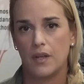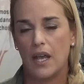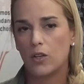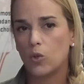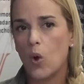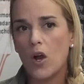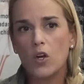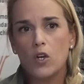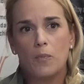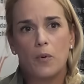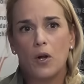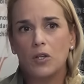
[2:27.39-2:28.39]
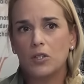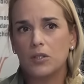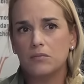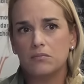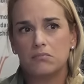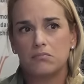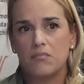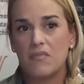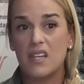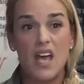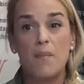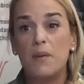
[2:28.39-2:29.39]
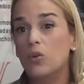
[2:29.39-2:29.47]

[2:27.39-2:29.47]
Estuve con Leopoldo 10